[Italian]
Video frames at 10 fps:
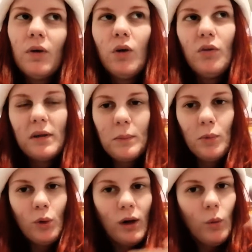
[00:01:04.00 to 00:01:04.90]
devo fare tipo
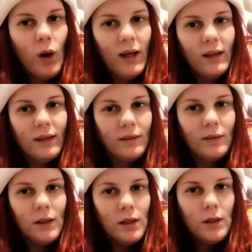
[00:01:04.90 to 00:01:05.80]
un rewind,
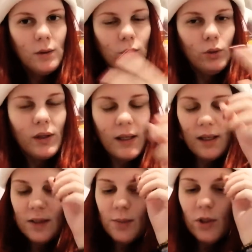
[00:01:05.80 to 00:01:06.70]

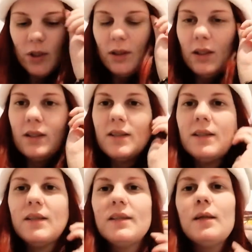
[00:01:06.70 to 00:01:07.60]
una specie di
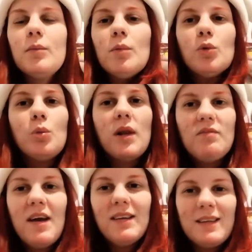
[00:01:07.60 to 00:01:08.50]
sintesi del mio
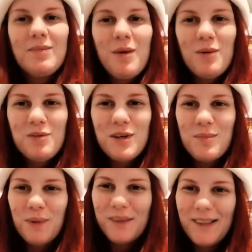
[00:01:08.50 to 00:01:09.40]
2020, ma non c'è
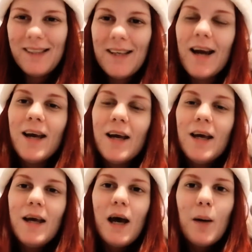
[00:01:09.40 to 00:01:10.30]
molto da dire,
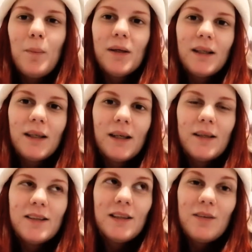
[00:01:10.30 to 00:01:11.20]
a parte che ho
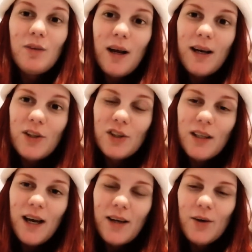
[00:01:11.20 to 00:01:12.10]
iniziato a lavorare a
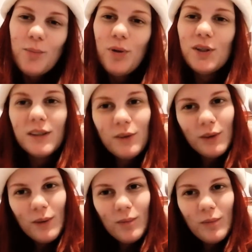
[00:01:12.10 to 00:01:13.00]
gennaio, poi c'è stato
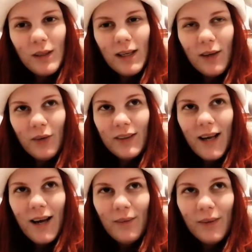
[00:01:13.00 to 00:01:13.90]
il
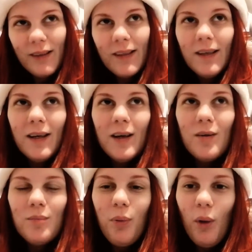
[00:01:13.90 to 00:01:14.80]
lockdown,
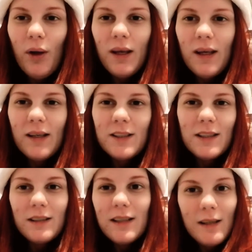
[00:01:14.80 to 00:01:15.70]
poi
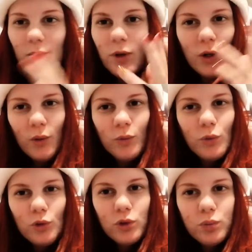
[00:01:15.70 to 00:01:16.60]
c'è
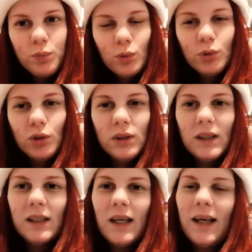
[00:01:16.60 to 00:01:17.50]
uno spruzzo
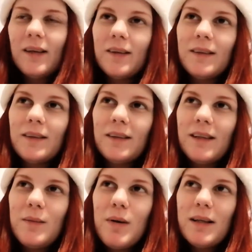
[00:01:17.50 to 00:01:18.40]
di,
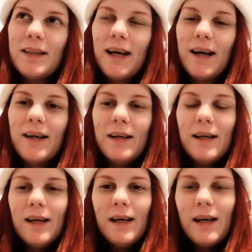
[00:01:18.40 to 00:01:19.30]
di libertà
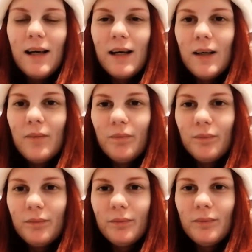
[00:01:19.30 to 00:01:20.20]
um,
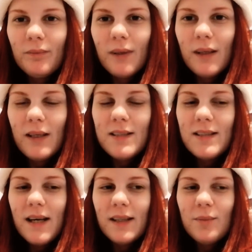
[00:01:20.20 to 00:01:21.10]
in
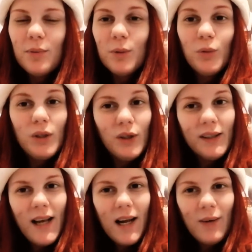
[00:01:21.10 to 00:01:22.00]
estate, poi il
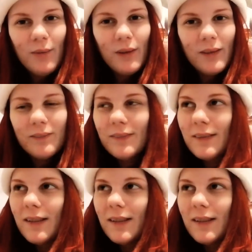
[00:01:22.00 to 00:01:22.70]
lockdown,